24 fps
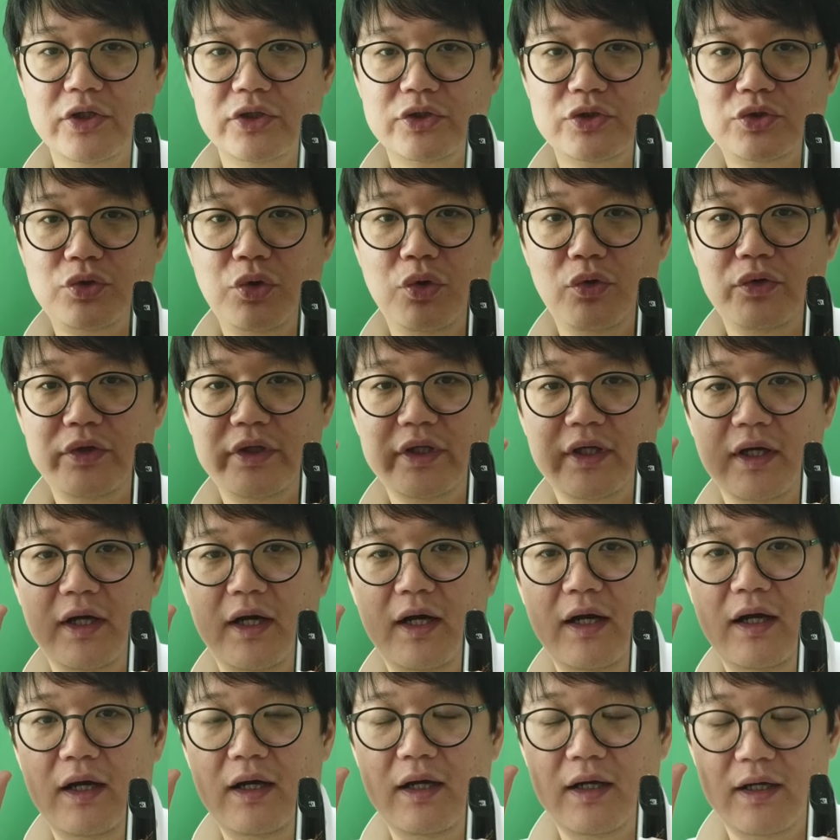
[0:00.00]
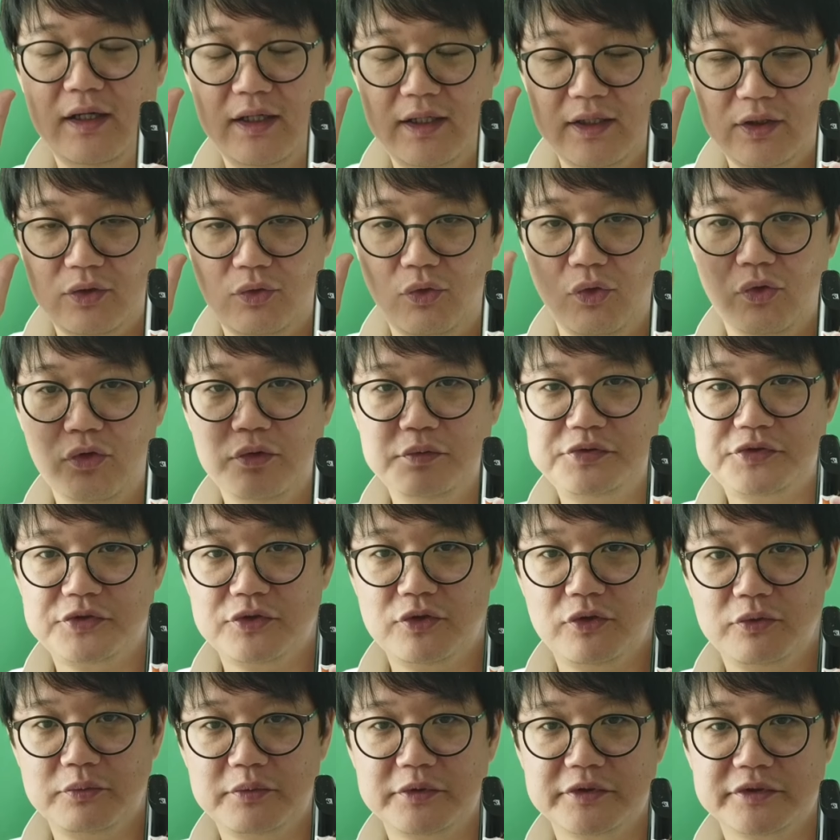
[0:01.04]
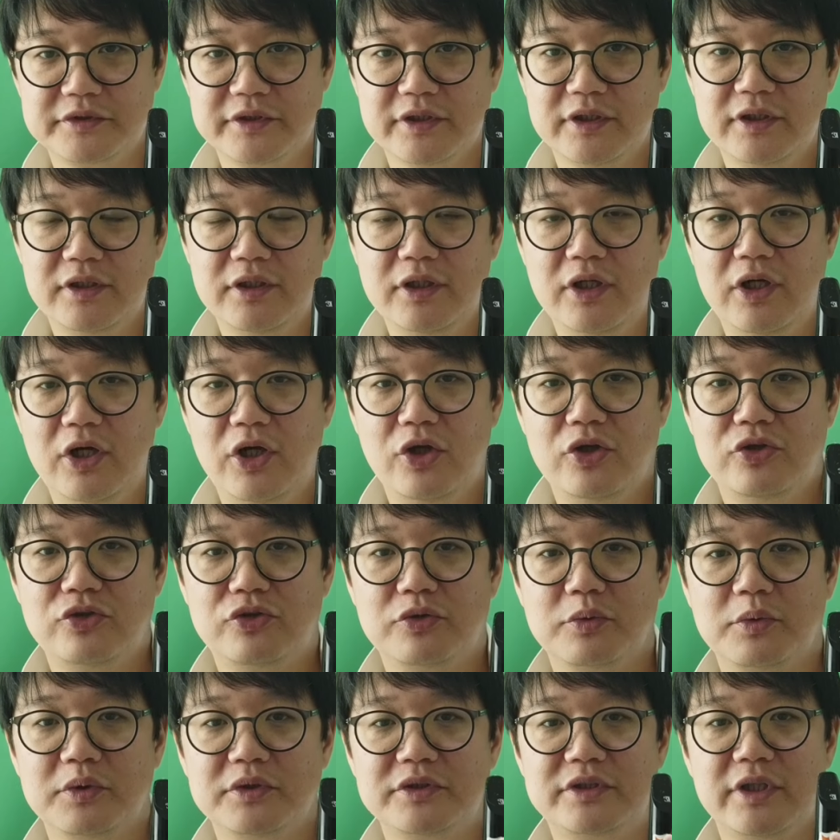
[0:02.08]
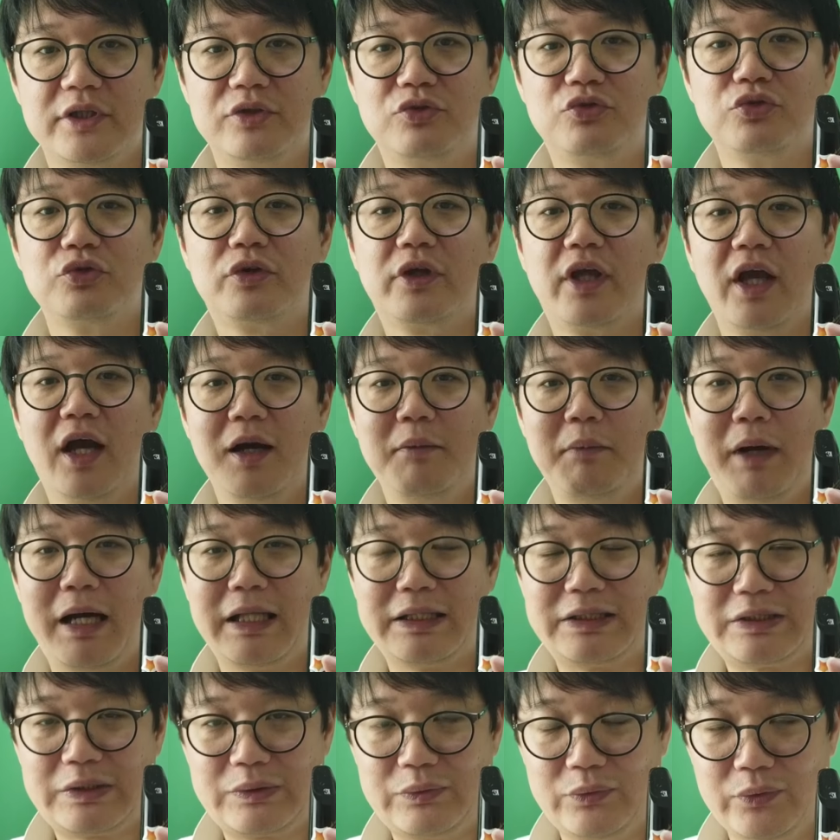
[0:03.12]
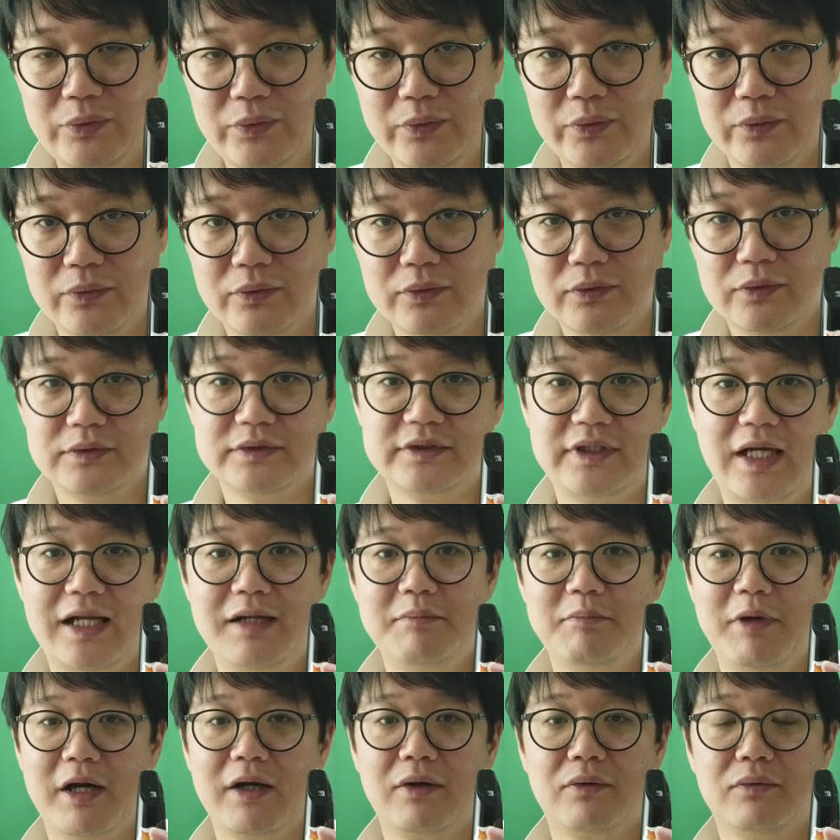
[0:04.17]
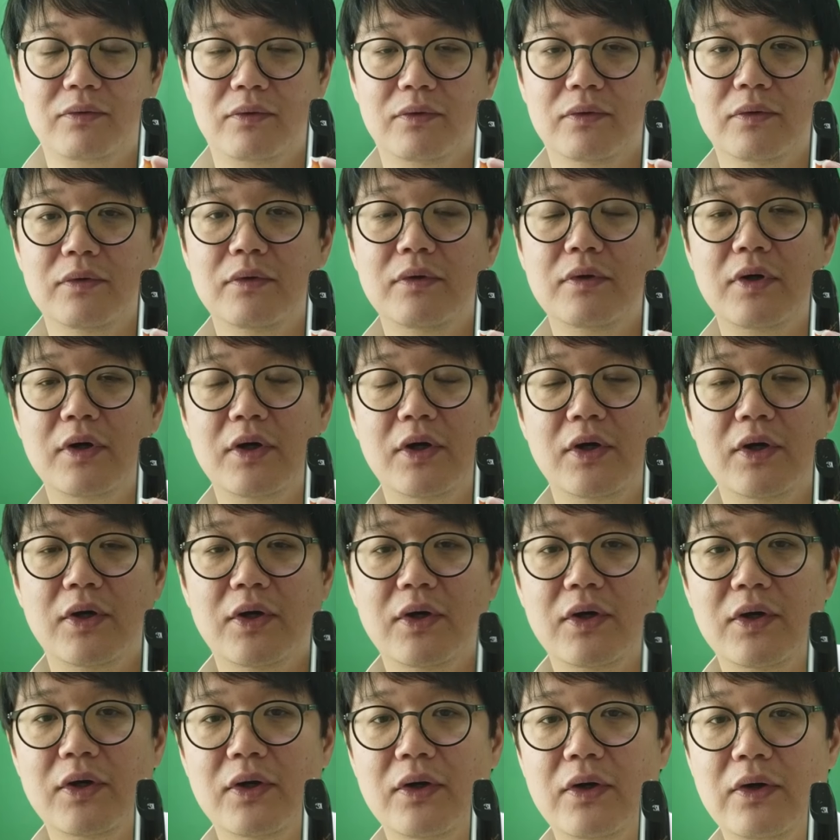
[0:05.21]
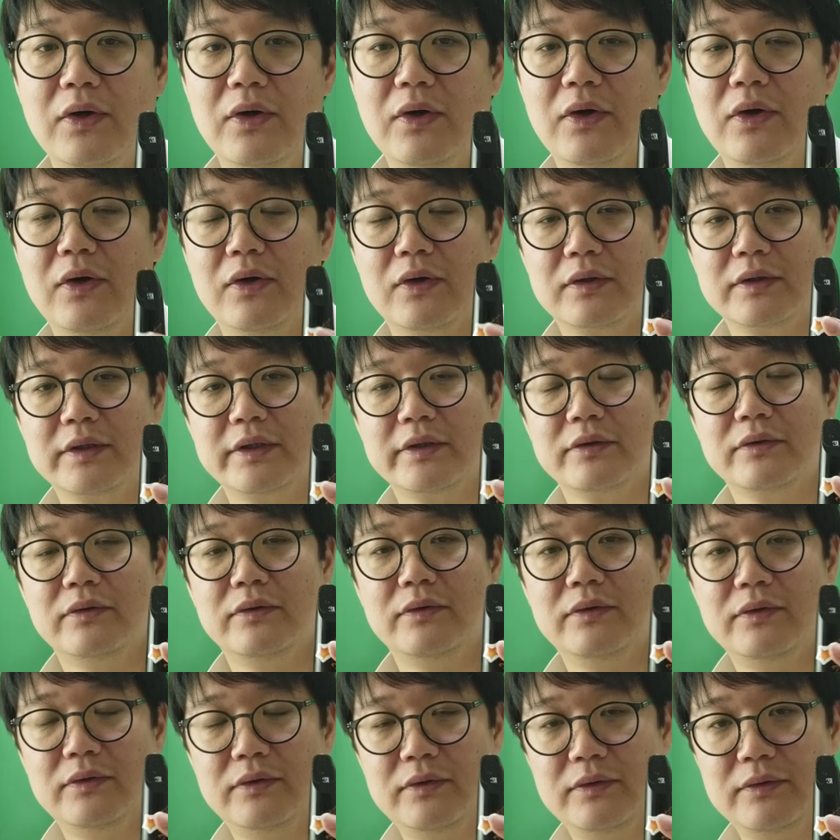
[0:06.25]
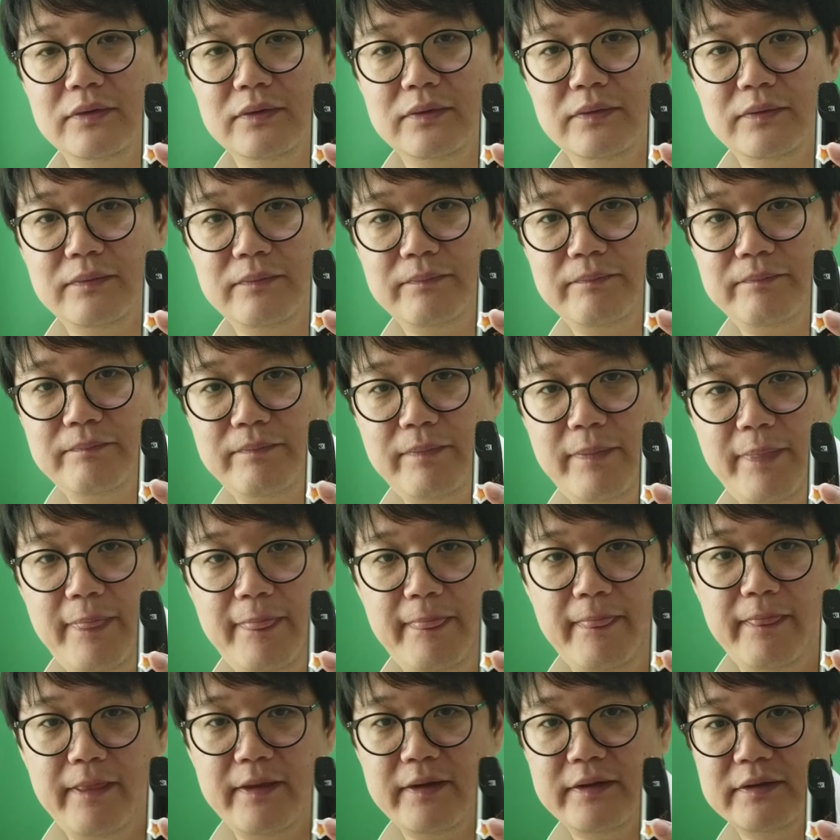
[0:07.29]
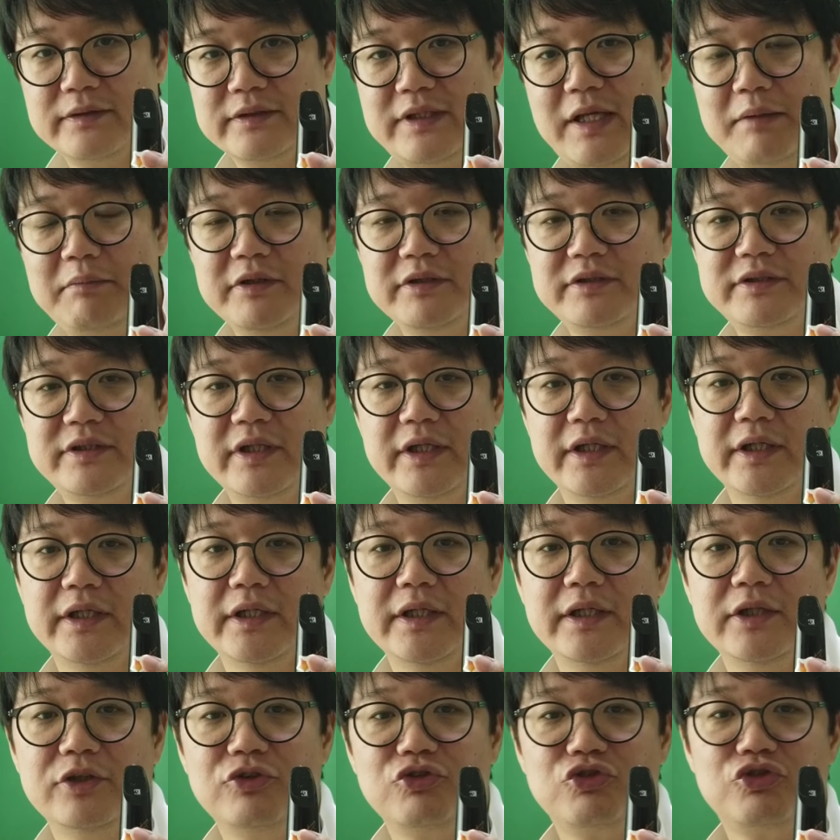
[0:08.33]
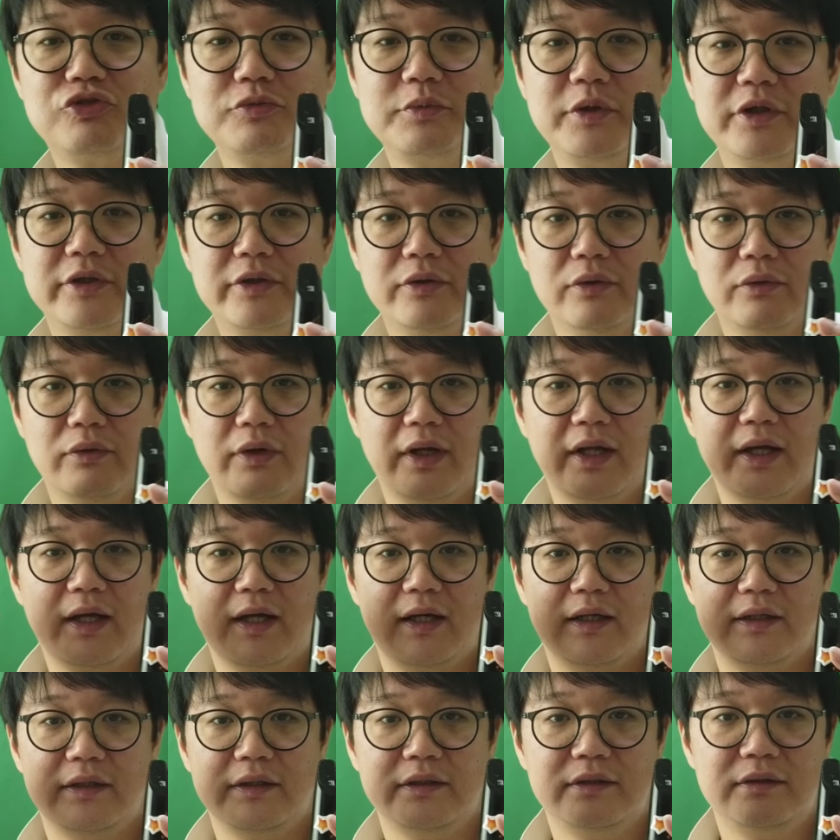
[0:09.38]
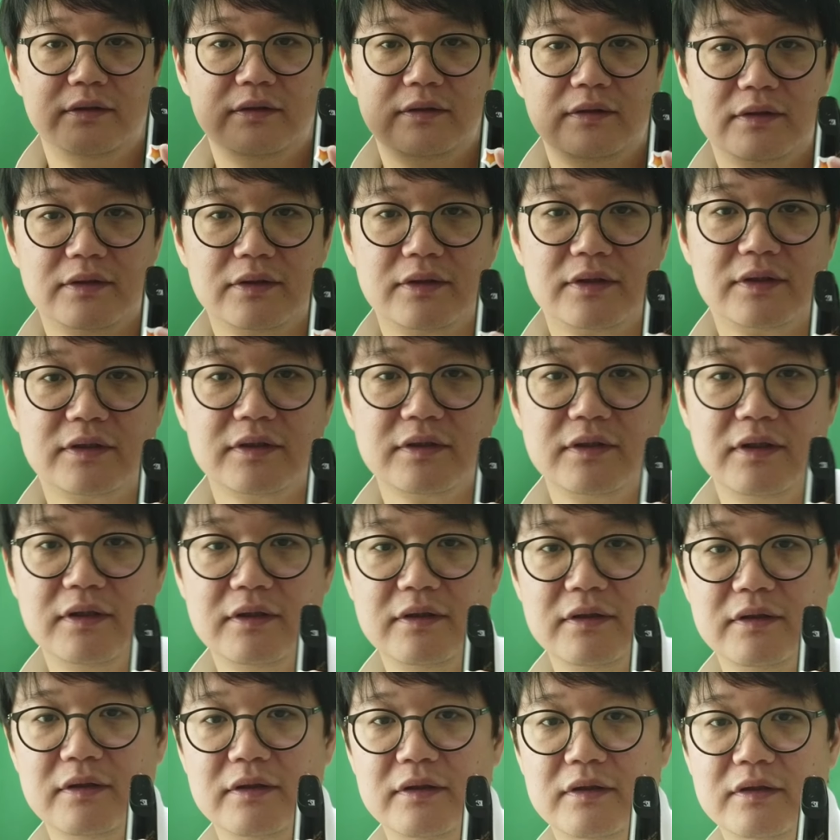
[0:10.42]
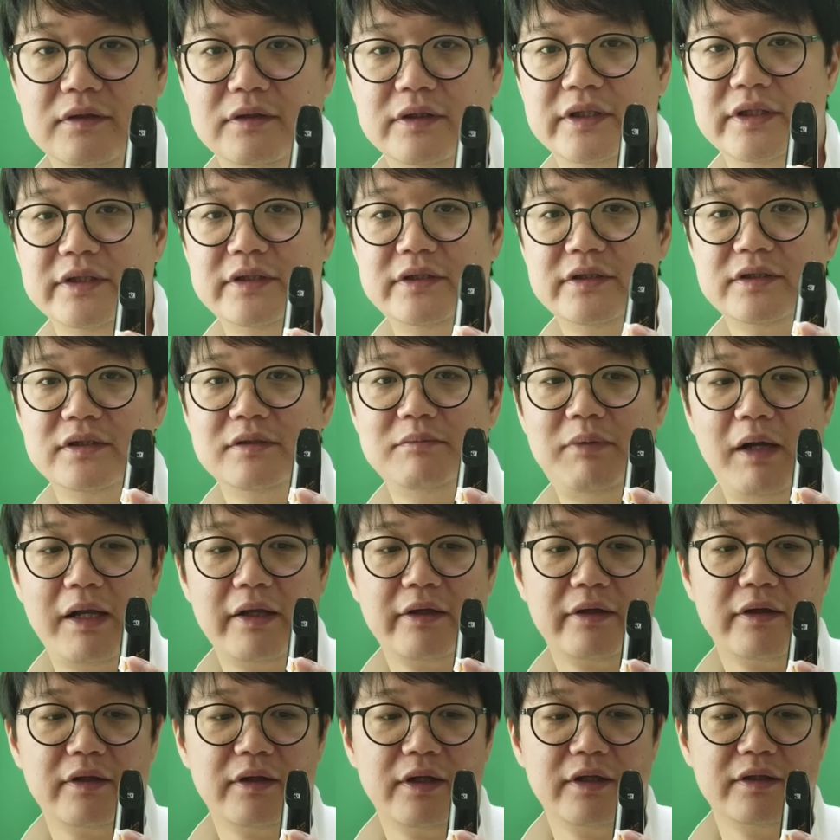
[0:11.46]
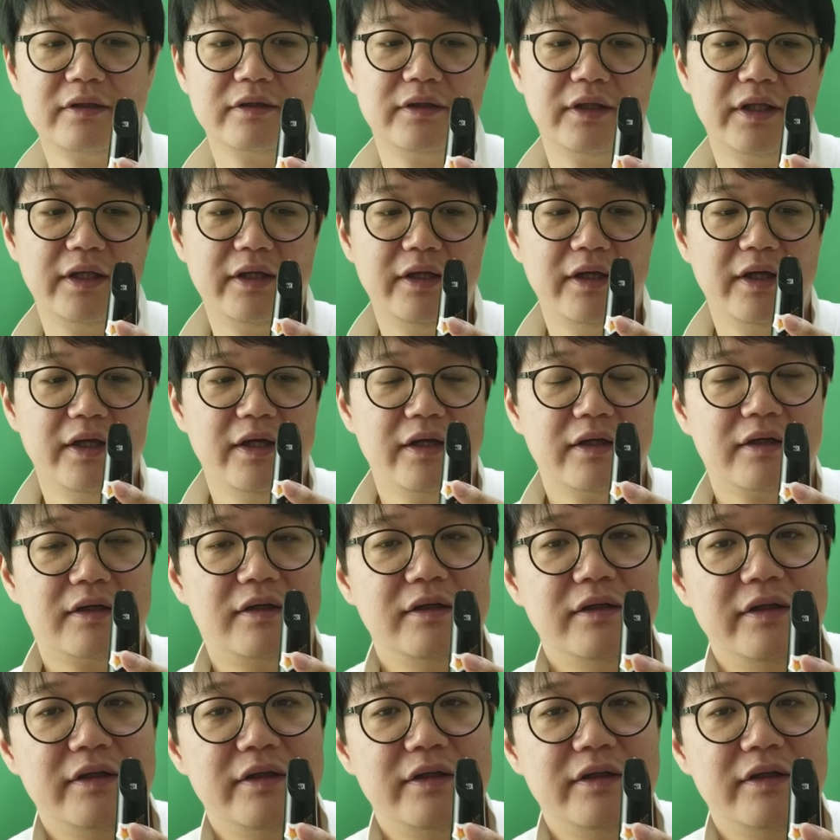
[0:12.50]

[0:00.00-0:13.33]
소리가 고급스러우면서 두 번째 두께가 맞고 잘 맞고 어 그리고 세 번째 수명이 오래가는 그런 리드를 발견했는데 그